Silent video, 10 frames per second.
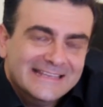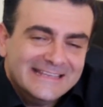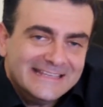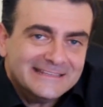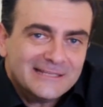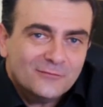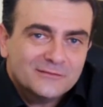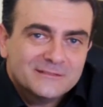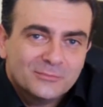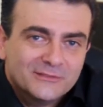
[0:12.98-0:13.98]
Que tal
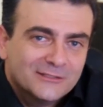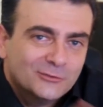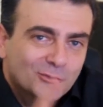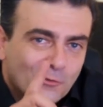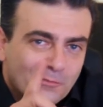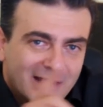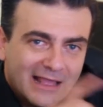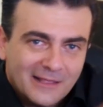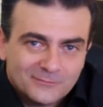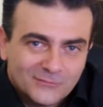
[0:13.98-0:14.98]
você poder
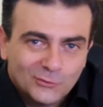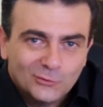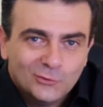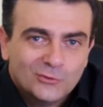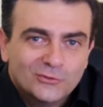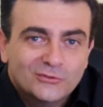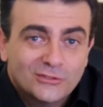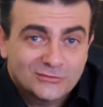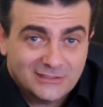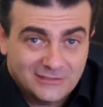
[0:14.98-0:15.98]
dobrar o lucro do
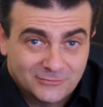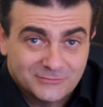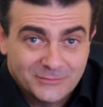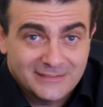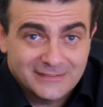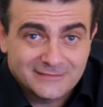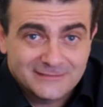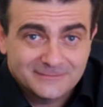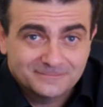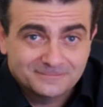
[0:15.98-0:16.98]
teu salão de
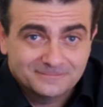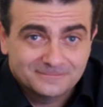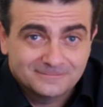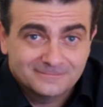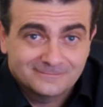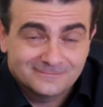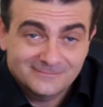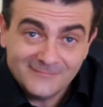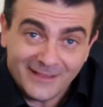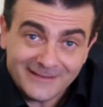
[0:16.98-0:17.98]
beleza?
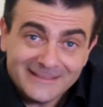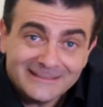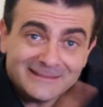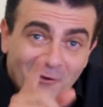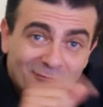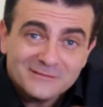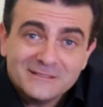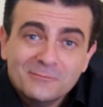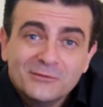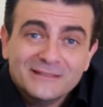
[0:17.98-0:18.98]
É, que tal
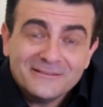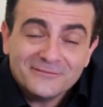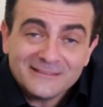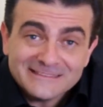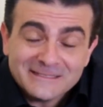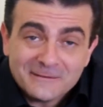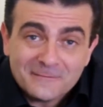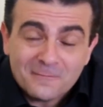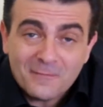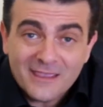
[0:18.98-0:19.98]
você poder
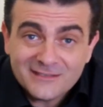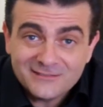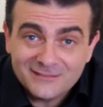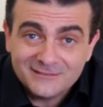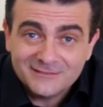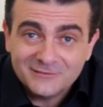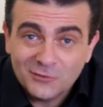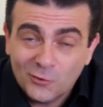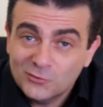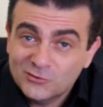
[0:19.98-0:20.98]
fazer mechas
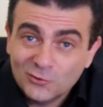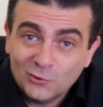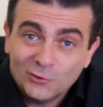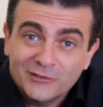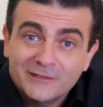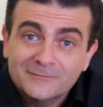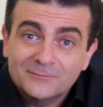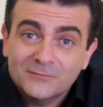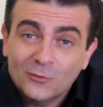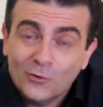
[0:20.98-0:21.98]
ou descolorir
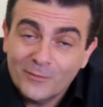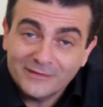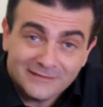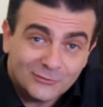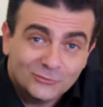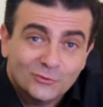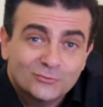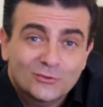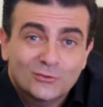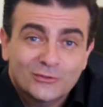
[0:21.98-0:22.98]
ou aumentar o tom
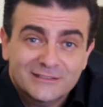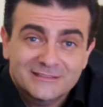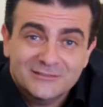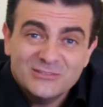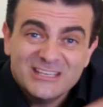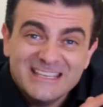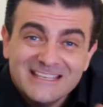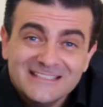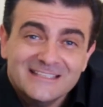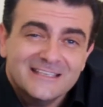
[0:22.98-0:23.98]
de uma coloração de
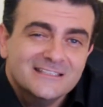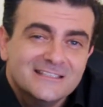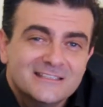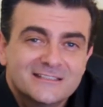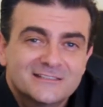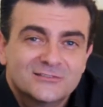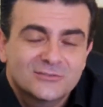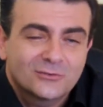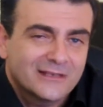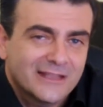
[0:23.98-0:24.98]
15 em 15 dias no
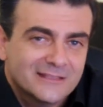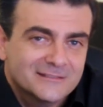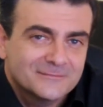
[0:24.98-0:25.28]
seu cliente?